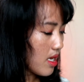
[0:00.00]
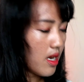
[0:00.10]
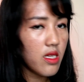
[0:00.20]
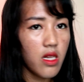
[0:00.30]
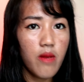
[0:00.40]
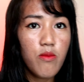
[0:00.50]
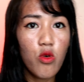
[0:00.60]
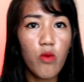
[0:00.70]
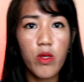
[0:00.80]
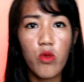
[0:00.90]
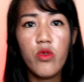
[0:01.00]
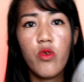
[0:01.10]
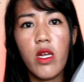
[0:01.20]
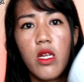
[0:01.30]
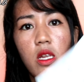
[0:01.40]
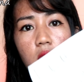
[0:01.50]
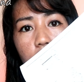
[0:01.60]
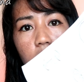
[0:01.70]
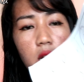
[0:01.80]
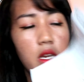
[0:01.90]
Jadi selain buku petunjuk
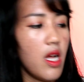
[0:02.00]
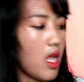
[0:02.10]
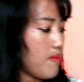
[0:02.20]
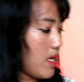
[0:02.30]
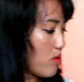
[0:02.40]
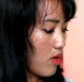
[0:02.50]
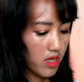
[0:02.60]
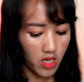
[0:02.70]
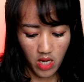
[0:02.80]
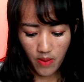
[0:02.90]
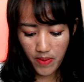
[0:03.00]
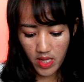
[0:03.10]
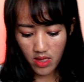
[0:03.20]
ini ya di dalamnya juga terdapat